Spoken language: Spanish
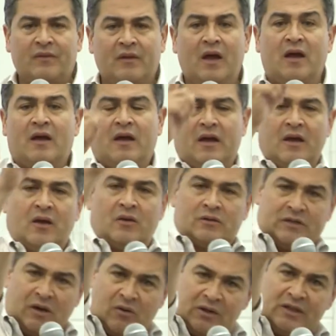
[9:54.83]
Ah,
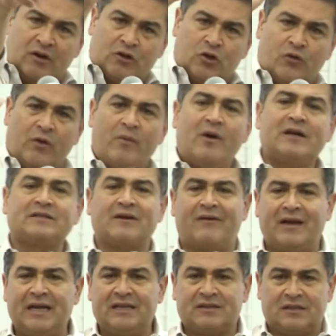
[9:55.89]
¿Se acuerda cuando fuimos a
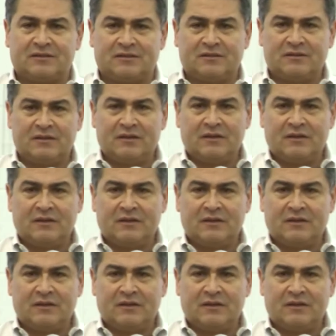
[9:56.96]
Sabanetas?